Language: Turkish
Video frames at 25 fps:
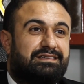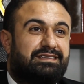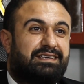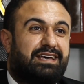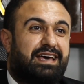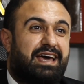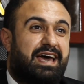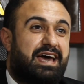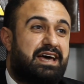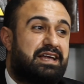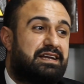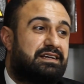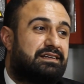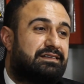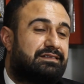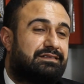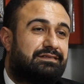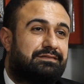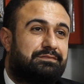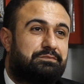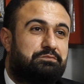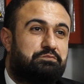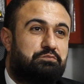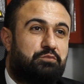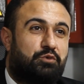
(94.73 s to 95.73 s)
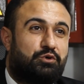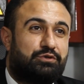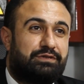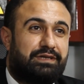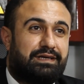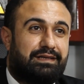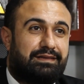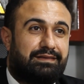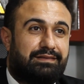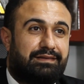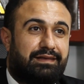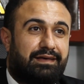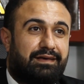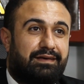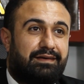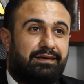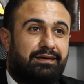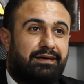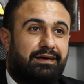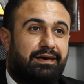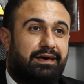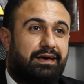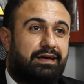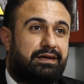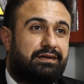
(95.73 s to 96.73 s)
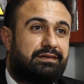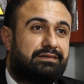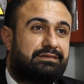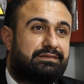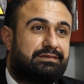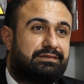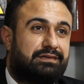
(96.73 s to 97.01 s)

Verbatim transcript: her modelde, her